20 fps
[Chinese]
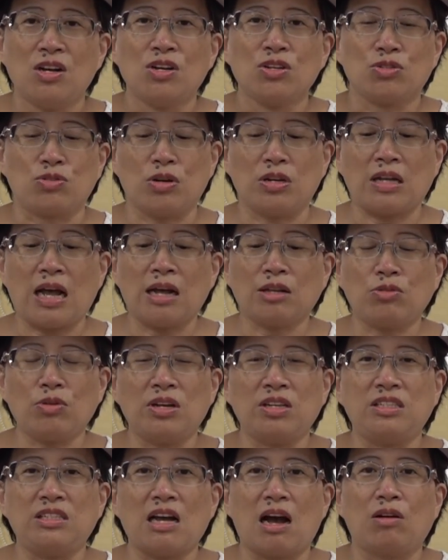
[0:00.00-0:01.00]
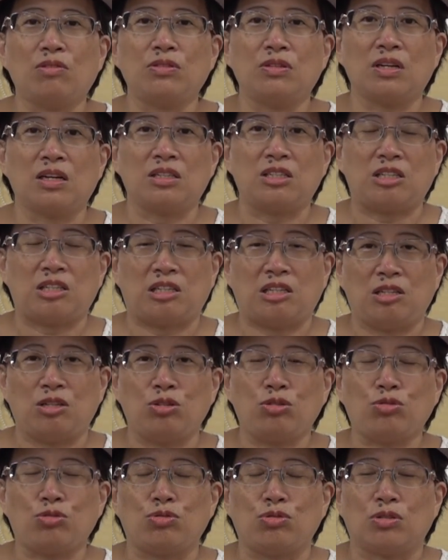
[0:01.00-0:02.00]
所以他对教育的期
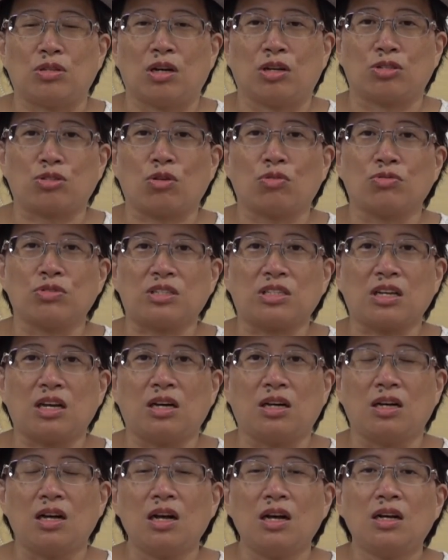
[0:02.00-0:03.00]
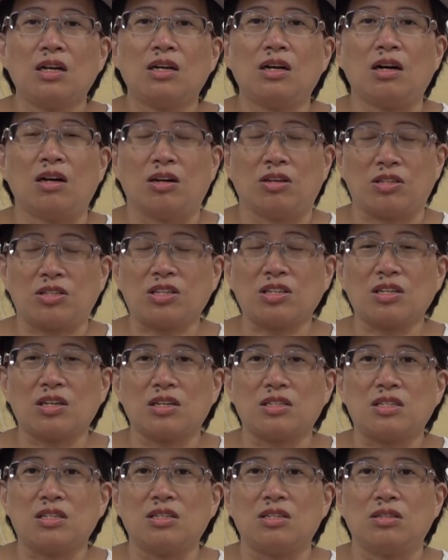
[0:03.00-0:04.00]
许呢，从这呃四个
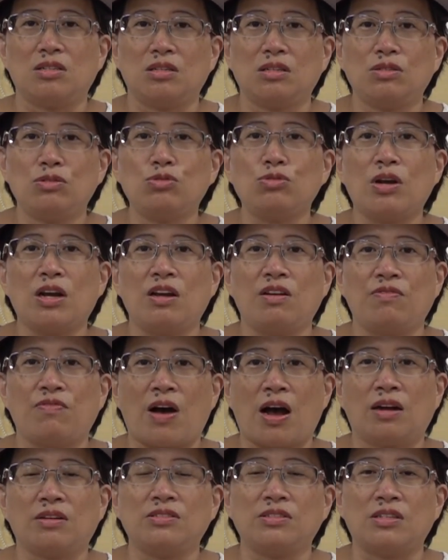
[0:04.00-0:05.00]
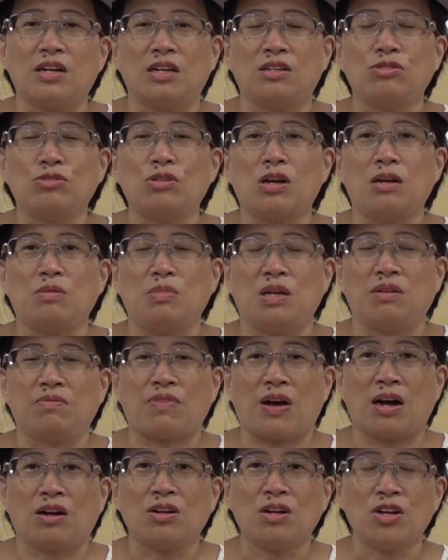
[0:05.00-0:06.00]
字‘瑞芳人瑞民
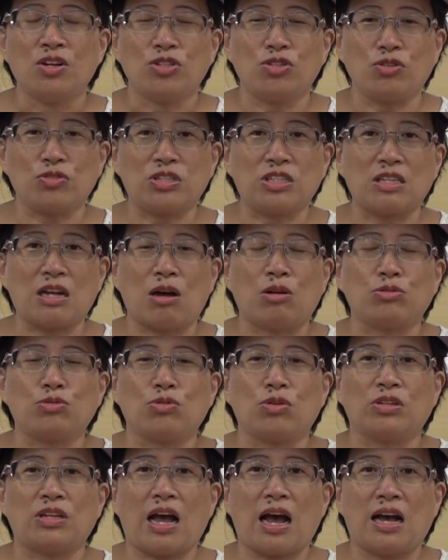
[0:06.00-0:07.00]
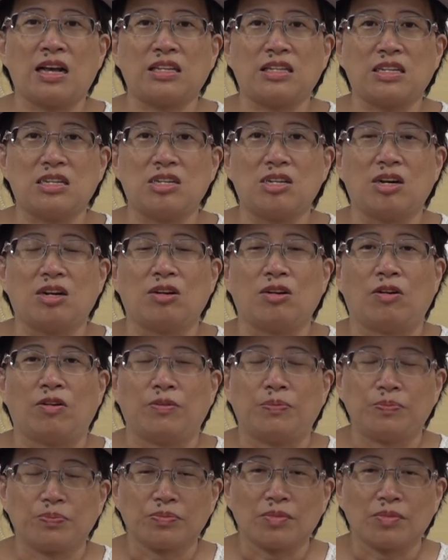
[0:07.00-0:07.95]
芳’就知道说他是一个